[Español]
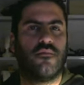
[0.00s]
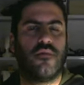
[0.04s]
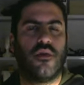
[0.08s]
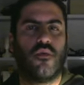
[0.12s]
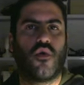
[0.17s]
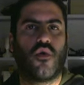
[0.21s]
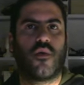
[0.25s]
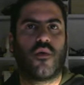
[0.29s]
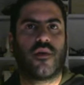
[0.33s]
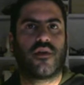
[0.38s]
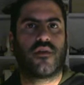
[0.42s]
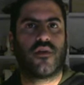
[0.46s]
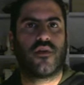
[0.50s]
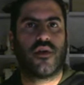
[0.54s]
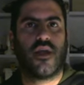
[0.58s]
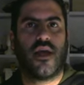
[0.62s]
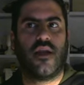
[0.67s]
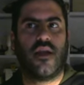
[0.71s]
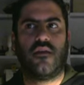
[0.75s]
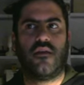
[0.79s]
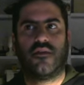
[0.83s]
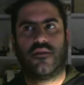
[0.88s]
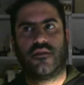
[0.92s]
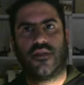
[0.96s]
dibujo
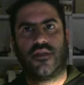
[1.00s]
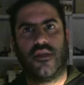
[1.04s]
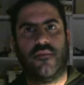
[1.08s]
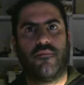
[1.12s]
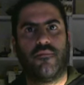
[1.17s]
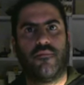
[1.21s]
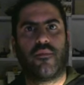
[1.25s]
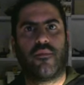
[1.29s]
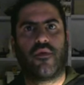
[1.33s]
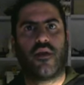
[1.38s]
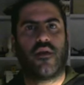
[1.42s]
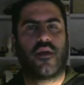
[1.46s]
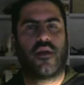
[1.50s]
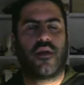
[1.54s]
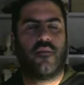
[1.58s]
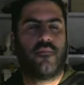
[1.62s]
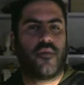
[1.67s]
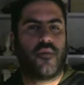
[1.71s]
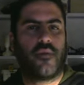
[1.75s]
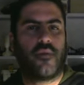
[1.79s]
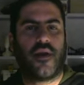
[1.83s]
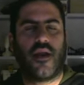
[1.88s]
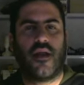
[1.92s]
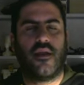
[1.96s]
vectorial, simple por
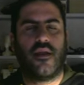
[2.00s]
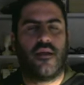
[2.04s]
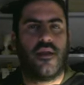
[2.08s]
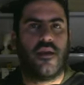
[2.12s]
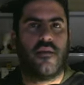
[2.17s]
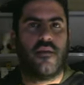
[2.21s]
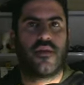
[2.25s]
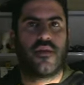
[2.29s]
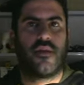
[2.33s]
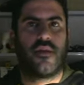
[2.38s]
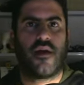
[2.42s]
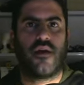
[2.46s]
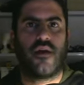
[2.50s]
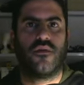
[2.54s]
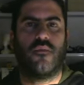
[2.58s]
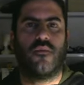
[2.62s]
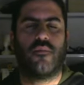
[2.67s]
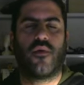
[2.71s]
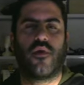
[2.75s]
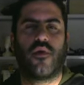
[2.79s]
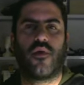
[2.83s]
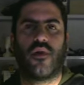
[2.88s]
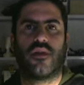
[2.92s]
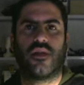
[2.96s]
ejemplo, para ir trabajando
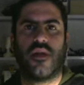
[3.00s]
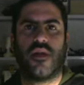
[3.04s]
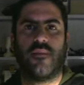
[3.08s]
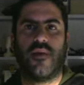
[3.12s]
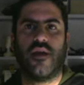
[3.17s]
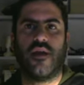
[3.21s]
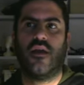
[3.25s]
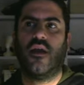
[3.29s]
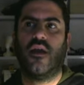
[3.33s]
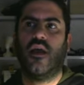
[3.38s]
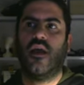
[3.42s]
un poco el tema.